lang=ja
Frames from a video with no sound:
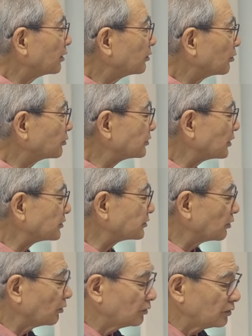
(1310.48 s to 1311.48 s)
ろく節
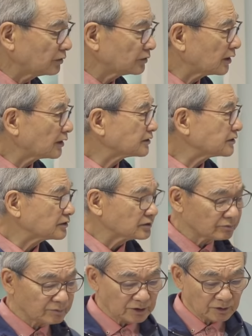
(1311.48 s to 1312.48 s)
となな
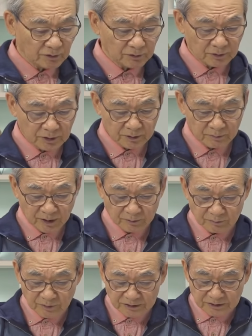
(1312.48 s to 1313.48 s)
節 B を今
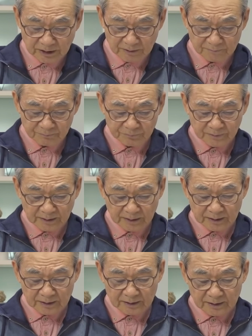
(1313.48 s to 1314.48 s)
見ました。
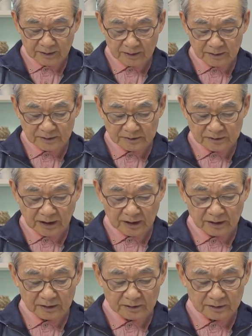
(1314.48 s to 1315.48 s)

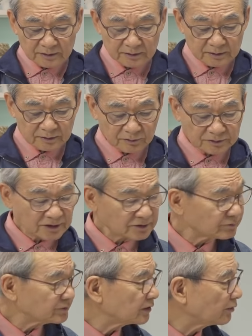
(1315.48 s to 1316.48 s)
さあ、ろく
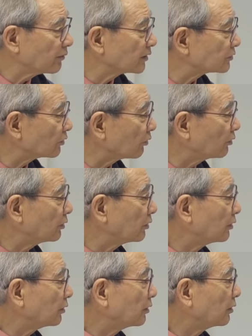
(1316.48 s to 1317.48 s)
節見てみましょ
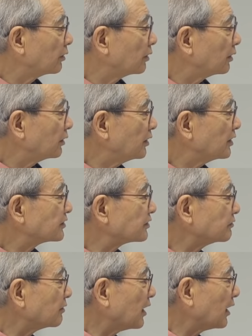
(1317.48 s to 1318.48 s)
う。
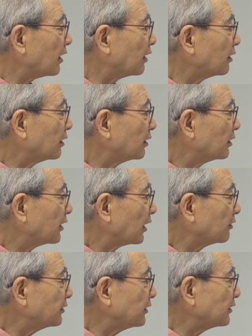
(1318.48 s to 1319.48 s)
イエスは
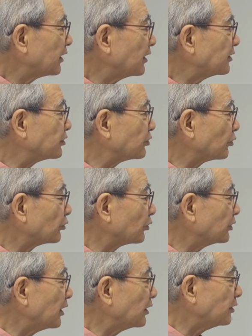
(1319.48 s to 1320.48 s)
百人隊長の
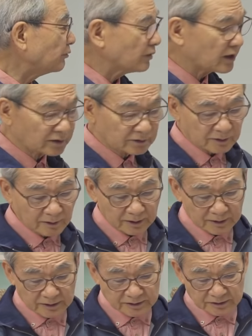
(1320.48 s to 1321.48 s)
家に向かったわ
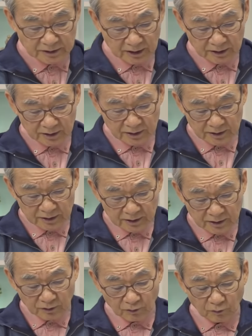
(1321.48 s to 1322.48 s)
けですが、
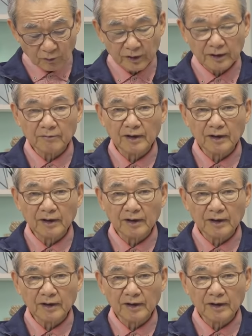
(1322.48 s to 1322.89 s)
これ